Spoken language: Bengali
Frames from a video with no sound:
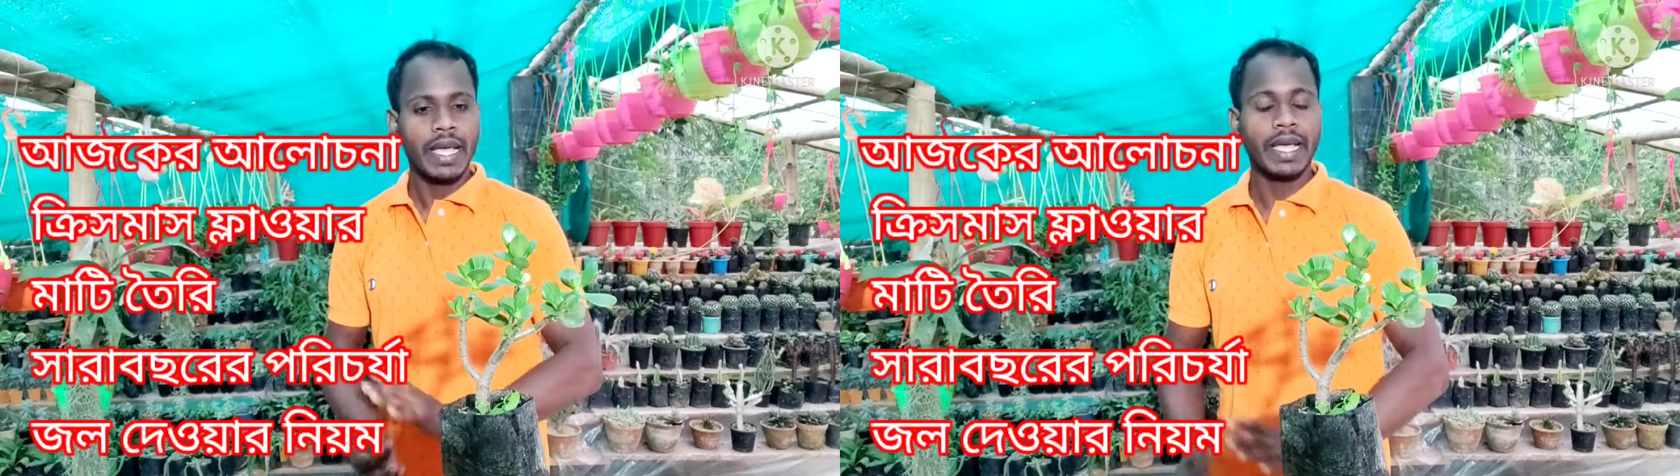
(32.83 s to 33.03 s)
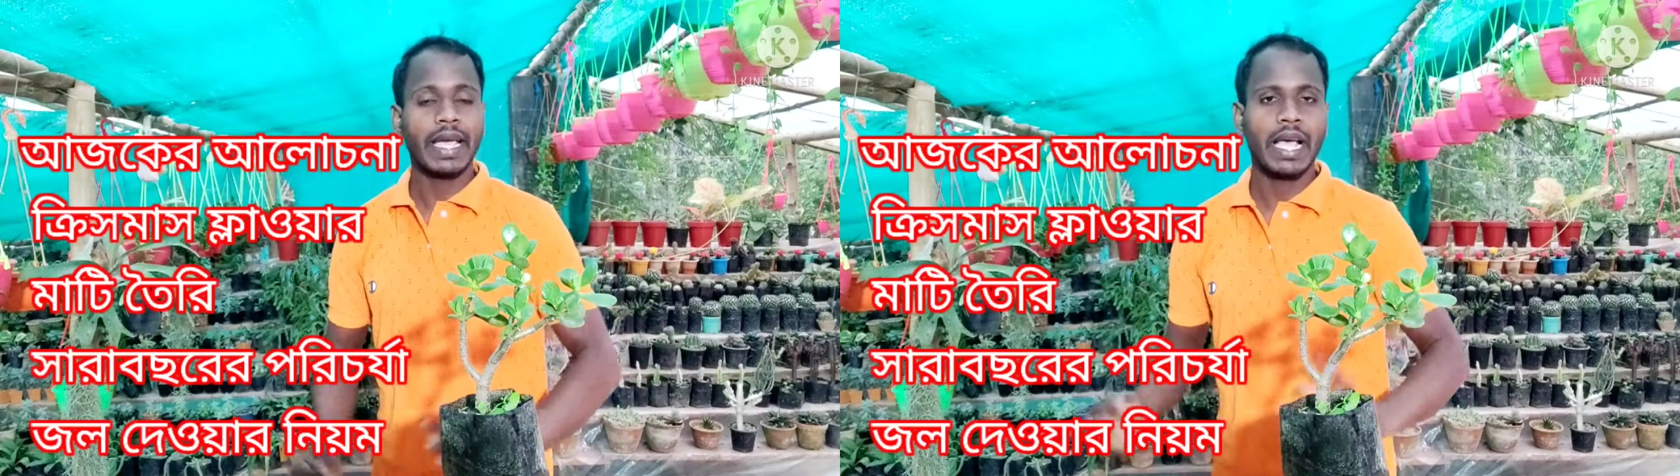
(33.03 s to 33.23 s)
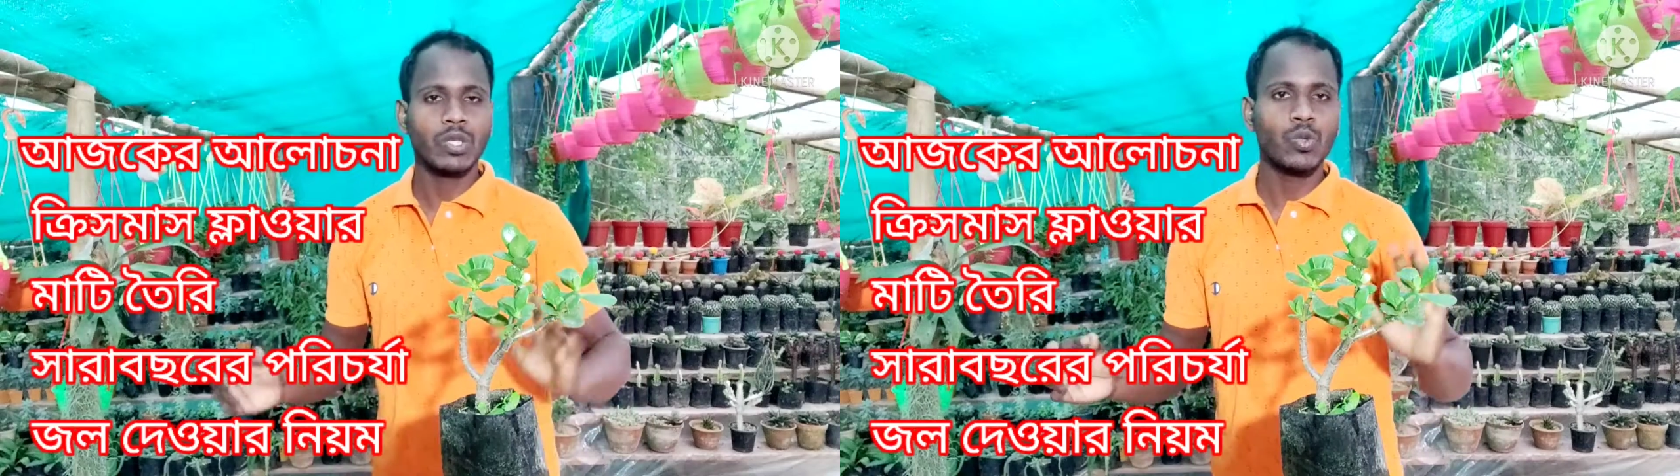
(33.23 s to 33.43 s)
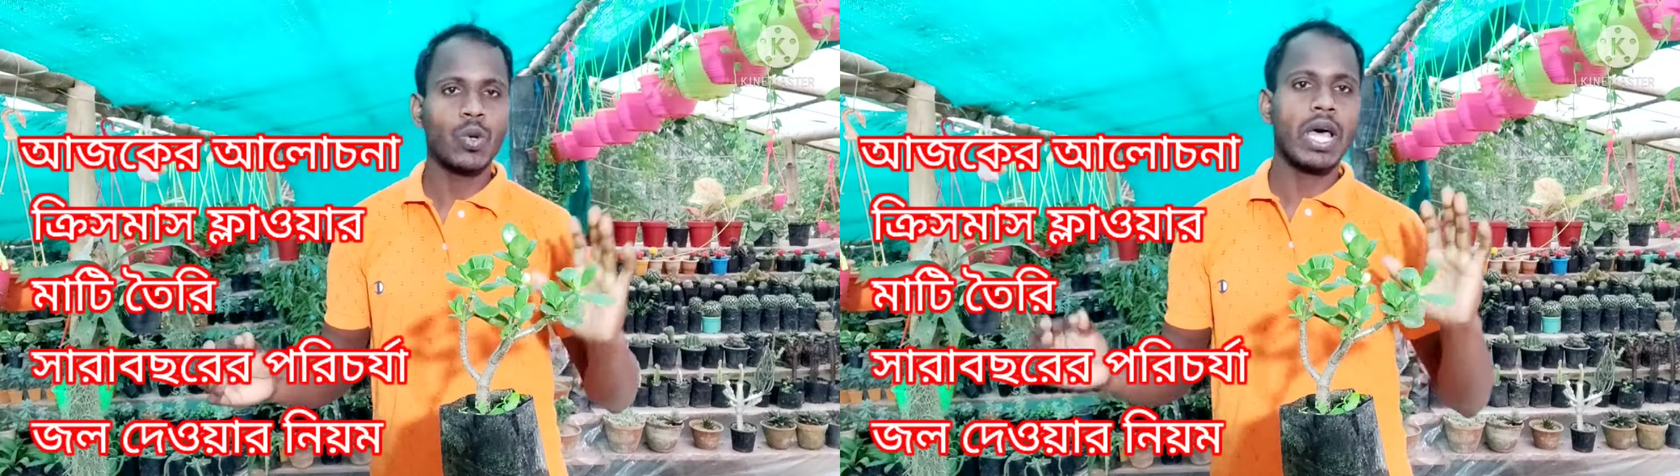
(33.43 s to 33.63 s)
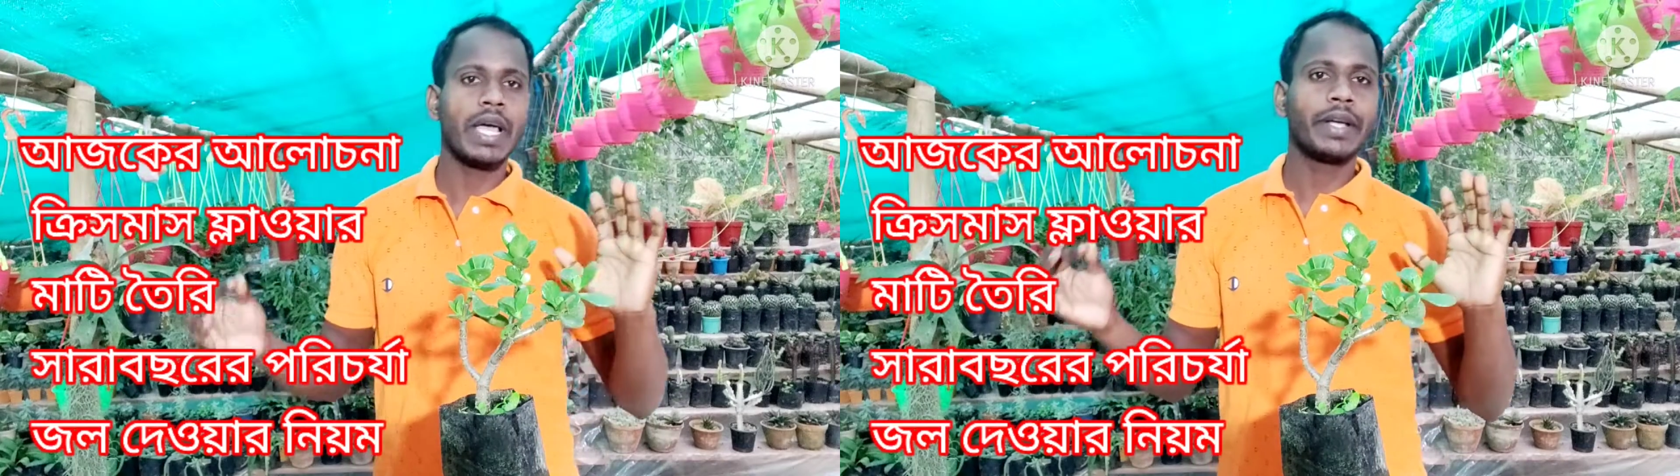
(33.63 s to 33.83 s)
এই
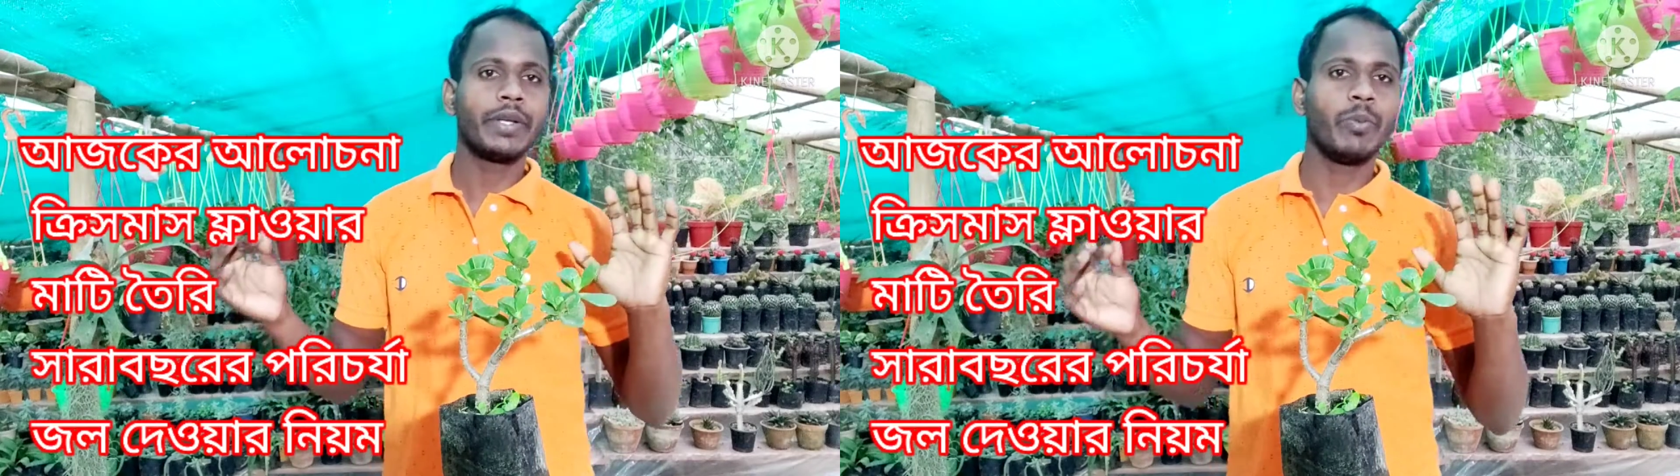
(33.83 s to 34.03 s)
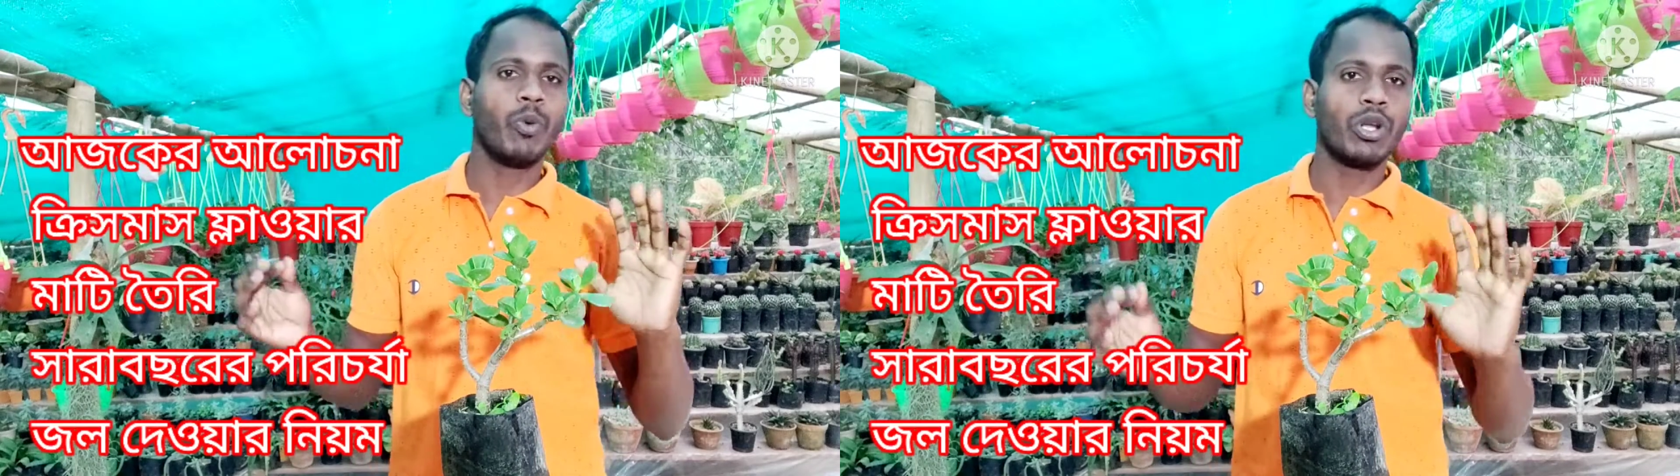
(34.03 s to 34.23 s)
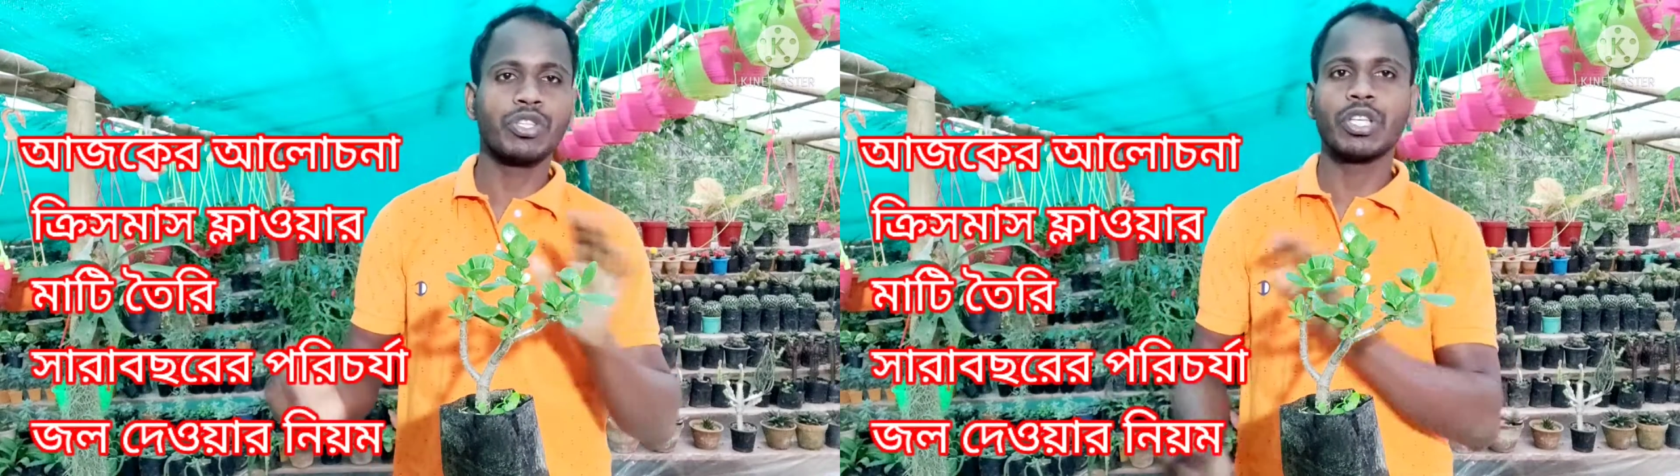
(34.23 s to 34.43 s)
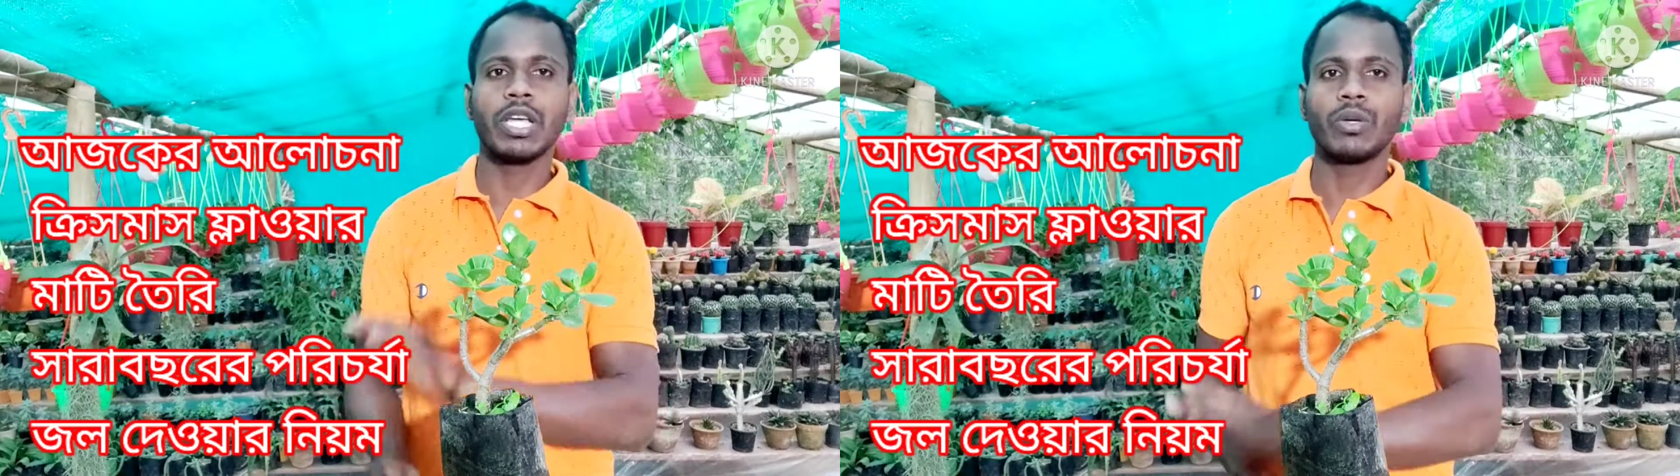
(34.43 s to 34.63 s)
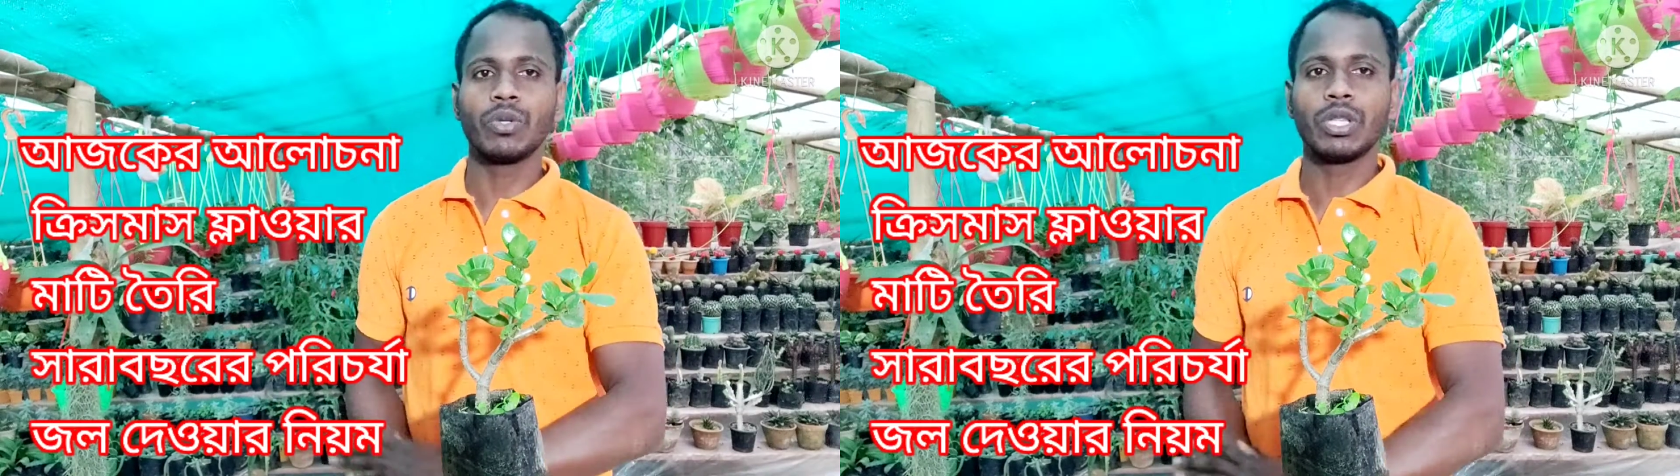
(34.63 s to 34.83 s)
ক্যাসুলা একটি
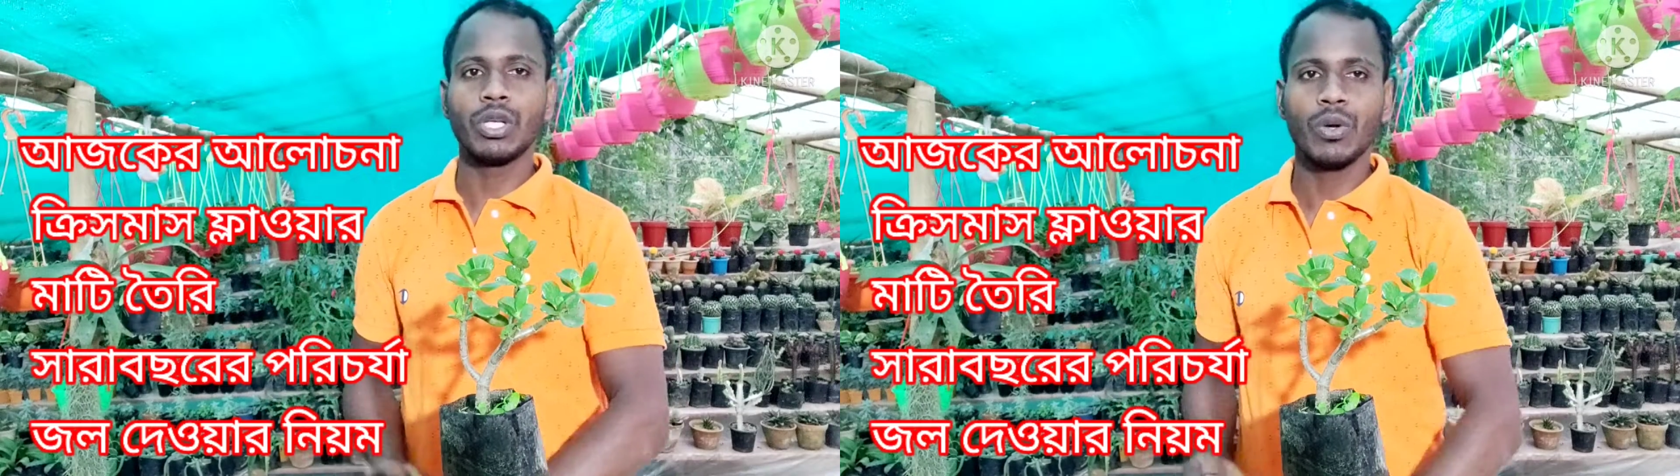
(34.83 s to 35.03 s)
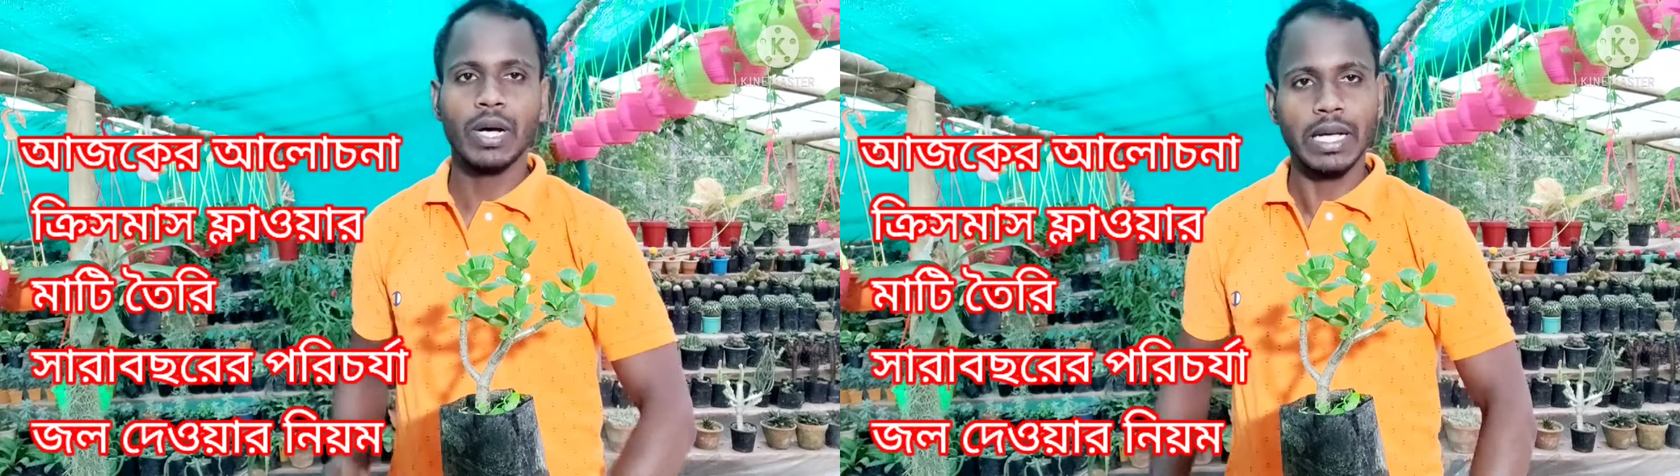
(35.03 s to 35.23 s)
বনসাই গোত্রীয়